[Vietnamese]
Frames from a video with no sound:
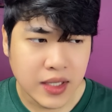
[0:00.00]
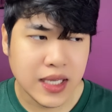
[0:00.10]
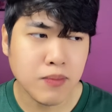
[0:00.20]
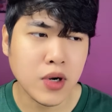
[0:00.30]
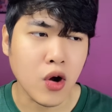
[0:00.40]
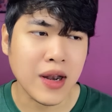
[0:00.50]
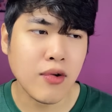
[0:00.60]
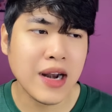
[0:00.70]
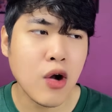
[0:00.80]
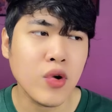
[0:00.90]
Xong rồi
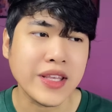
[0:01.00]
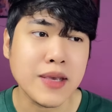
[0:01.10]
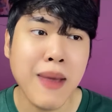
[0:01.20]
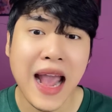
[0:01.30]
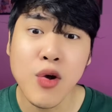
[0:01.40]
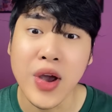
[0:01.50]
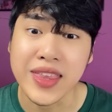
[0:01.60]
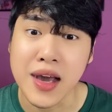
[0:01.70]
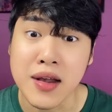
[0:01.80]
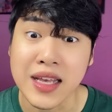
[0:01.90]
lâu lâu là chị bán ngoài
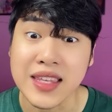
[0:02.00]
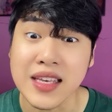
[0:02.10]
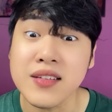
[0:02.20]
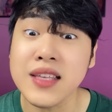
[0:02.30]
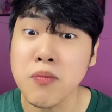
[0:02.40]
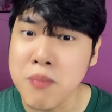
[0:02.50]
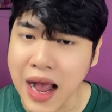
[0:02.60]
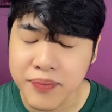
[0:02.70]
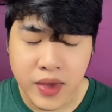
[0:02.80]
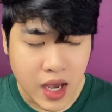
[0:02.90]
chợ là chị cứ chóng
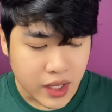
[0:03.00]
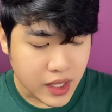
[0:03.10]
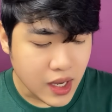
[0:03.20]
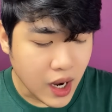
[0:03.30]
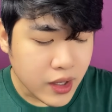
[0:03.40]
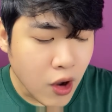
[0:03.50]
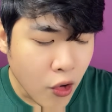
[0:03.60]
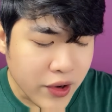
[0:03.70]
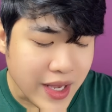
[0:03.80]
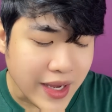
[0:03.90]
mặt. Thì ở
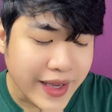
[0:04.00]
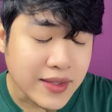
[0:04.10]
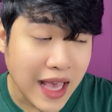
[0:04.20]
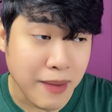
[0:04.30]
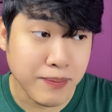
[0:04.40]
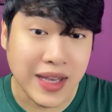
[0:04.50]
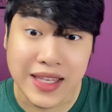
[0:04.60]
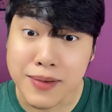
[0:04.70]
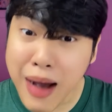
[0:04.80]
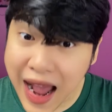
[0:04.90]
đối diện cái sạp mà
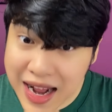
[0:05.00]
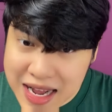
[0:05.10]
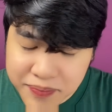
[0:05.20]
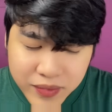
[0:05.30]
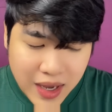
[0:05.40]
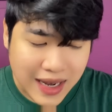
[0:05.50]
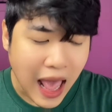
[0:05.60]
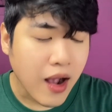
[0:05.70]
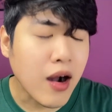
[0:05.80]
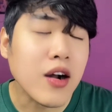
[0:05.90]
chị bán á
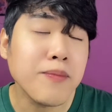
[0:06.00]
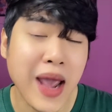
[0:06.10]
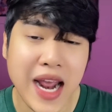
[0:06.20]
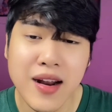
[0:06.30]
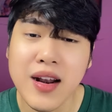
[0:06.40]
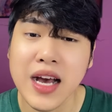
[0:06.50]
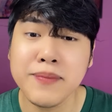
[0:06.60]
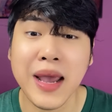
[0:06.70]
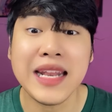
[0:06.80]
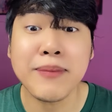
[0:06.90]
là có con mẹ, đó là
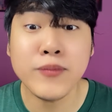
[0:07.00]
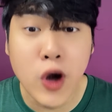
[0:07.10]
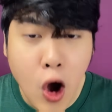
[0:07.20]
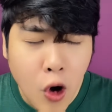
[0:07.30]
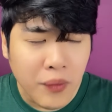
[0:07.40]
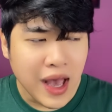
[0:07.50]
con mẹ Năm Rô.